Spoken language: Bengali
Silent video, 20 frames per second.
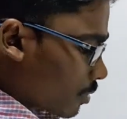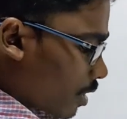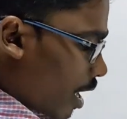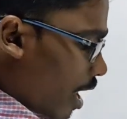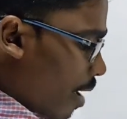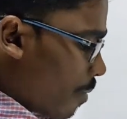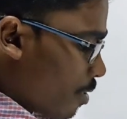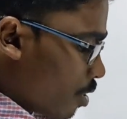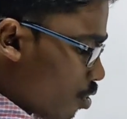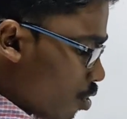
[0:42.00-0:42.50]

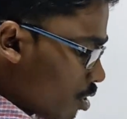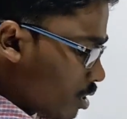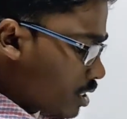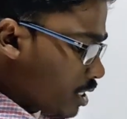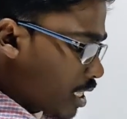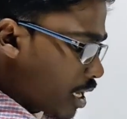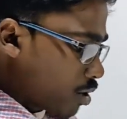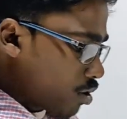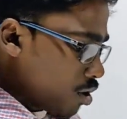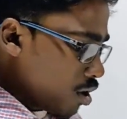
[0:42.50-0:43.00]
তাহলে আমি করছি
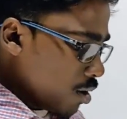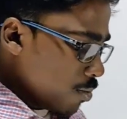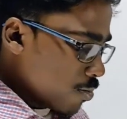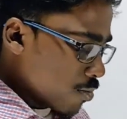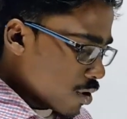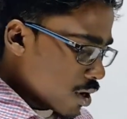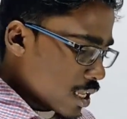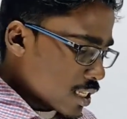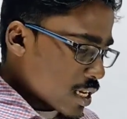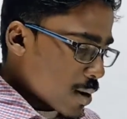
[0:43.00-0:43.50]
দেখো
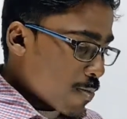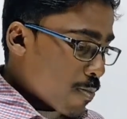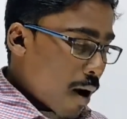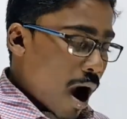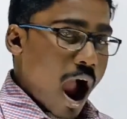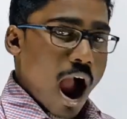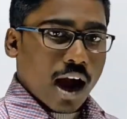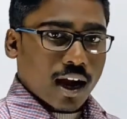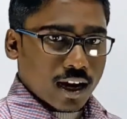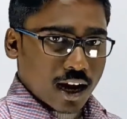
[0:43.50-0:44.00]
বলেছে
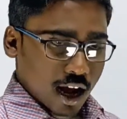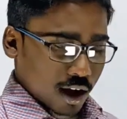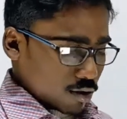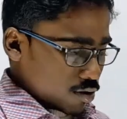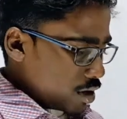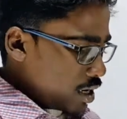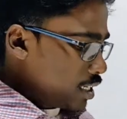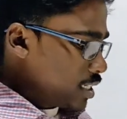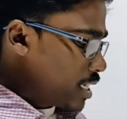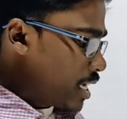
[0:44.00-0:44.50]
ভাগ না
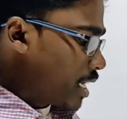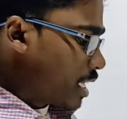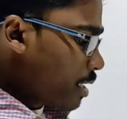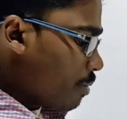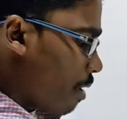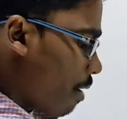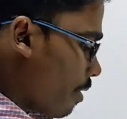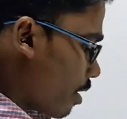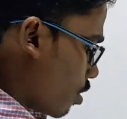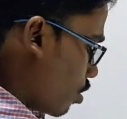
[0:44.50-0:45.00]
করে সেটা
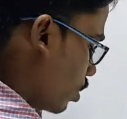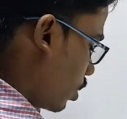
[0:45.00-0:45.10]
কিভাবে